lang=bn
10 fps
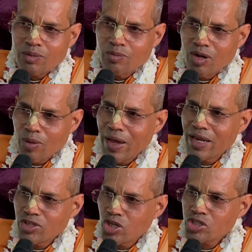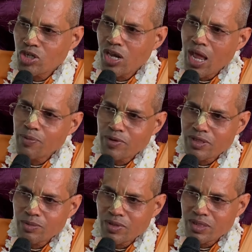ভগবানের দর্শন লাভ
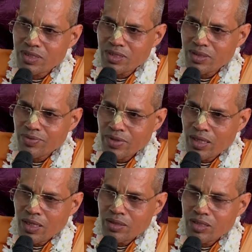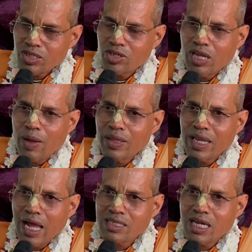করতে পেরেছে তো সেজন্য আমাদের
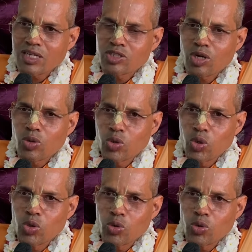আচার্য গুরু